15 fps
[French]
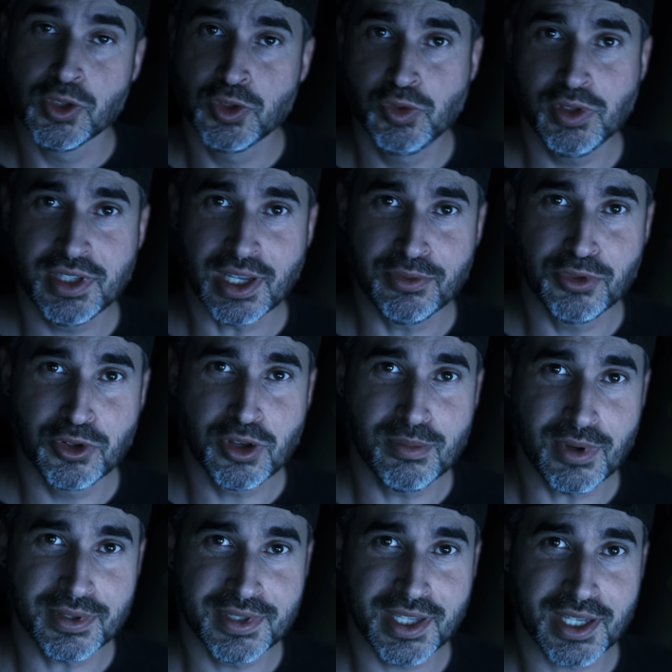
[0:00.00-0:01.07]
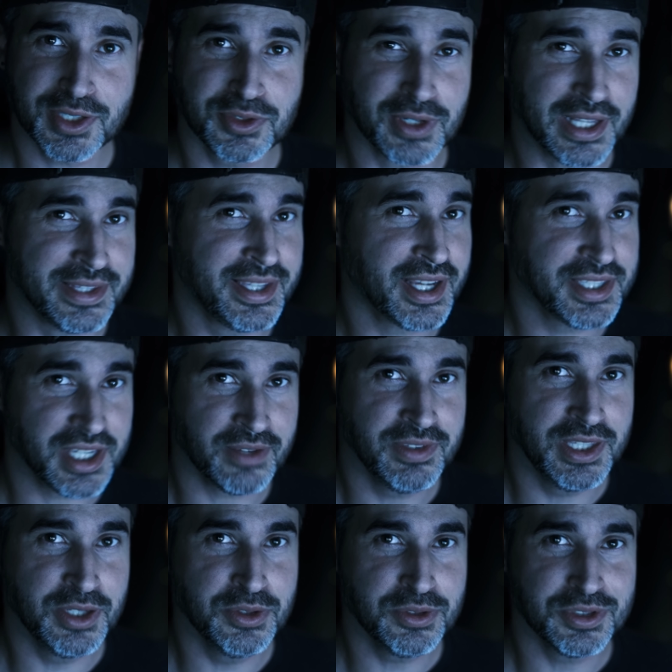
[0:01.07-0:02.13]
Suite à vos commentaires sur la dernière
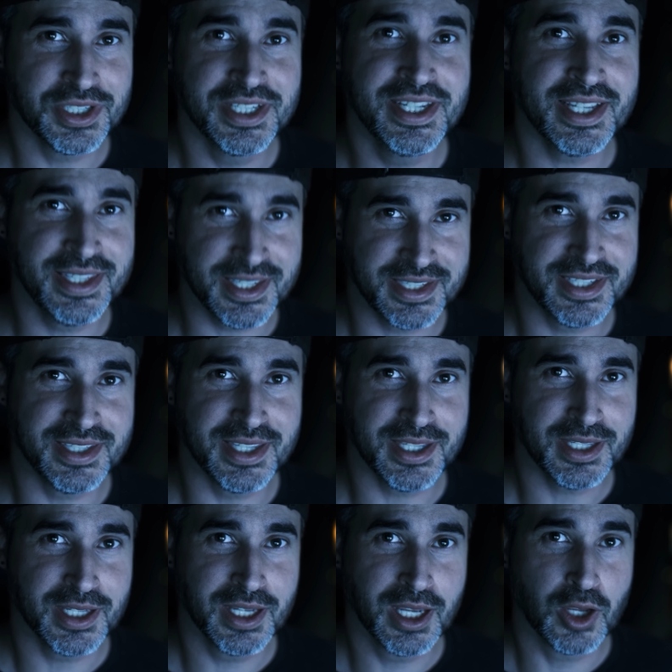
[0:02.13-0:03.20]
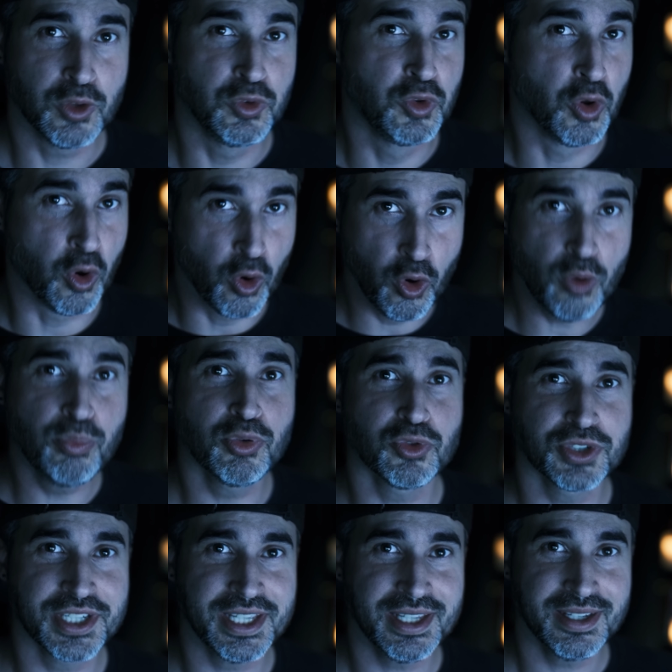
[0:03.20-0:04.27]
vidéo, j'ai décidé de
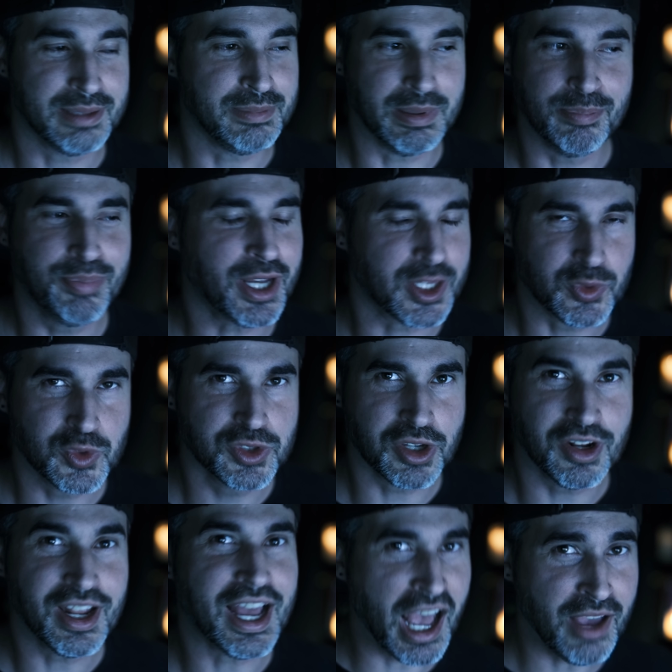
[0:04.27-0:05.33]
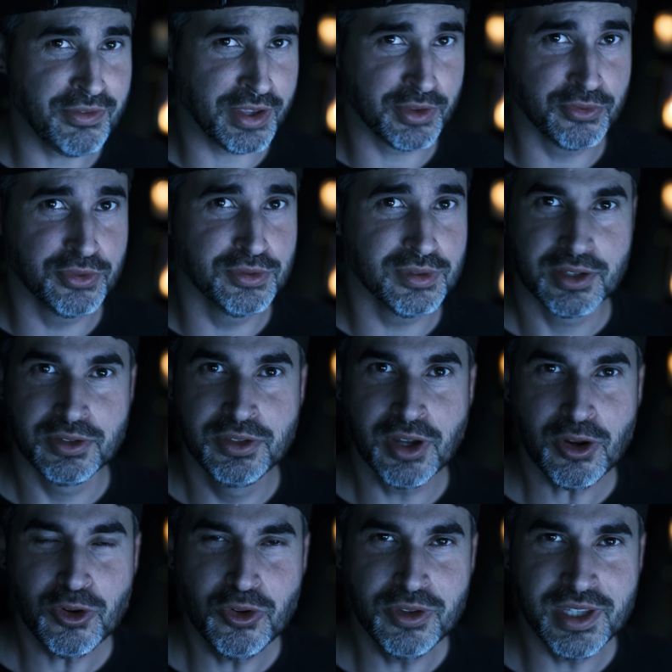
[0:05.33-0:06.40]
replonger, mais pas tout seul, avec vous,
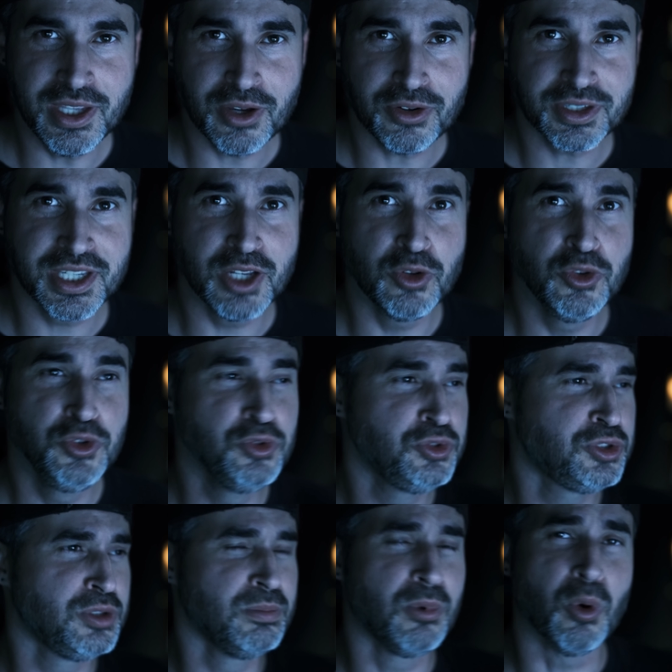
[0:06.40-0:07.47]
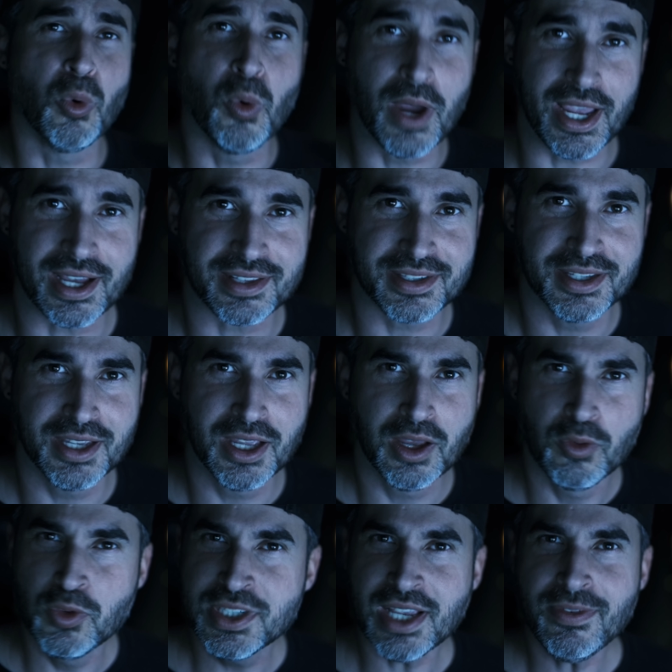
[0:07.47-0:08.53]
dans le néant qui est le YouTube weird.
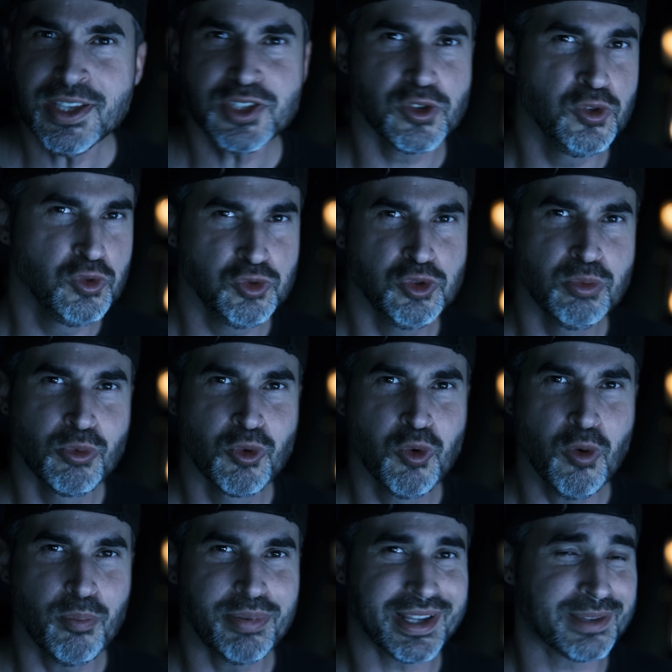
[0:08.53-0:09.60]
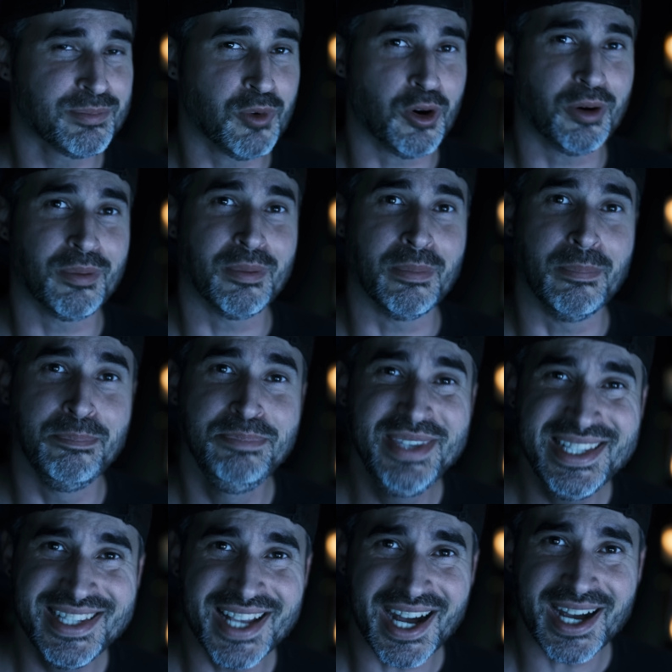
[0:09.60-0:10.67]
Vous savez, ce YouTube complètement
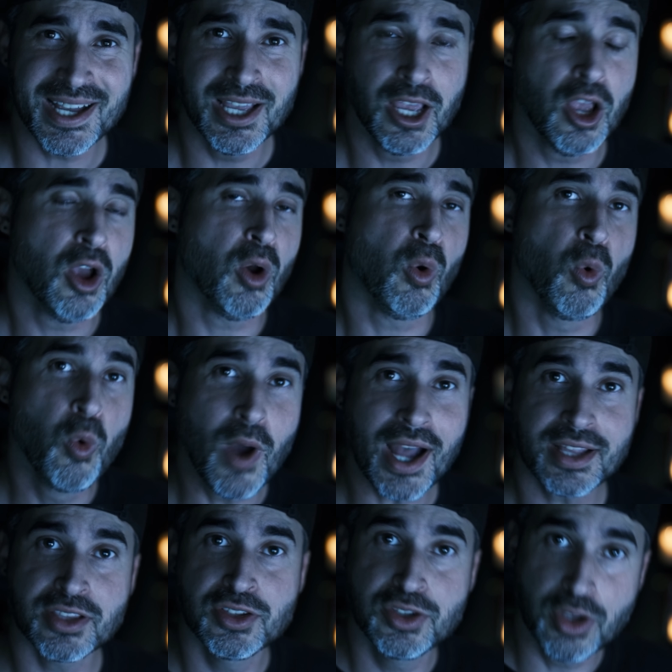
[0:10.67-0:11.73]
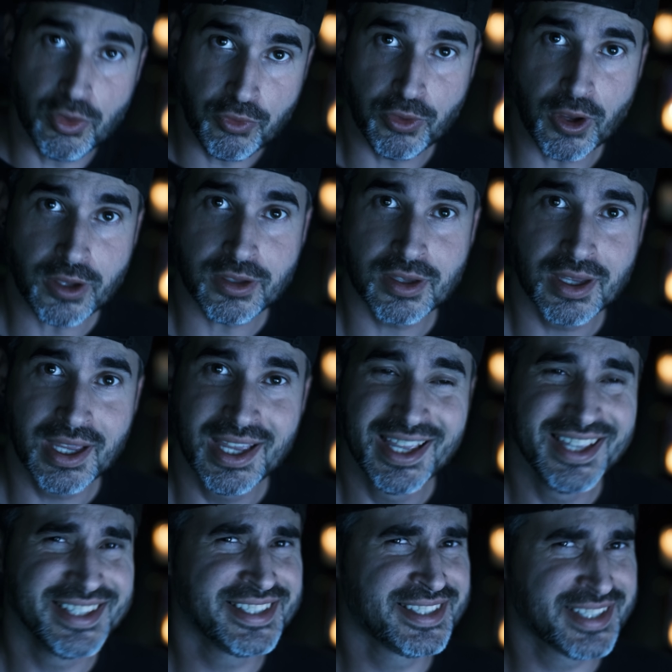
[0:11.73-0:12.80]
bizarre, what the fuck,
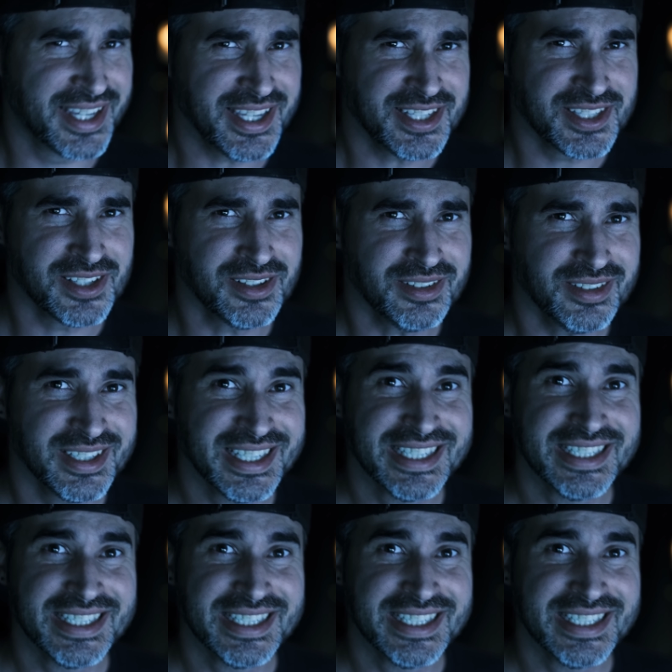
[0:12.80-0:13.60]
stressant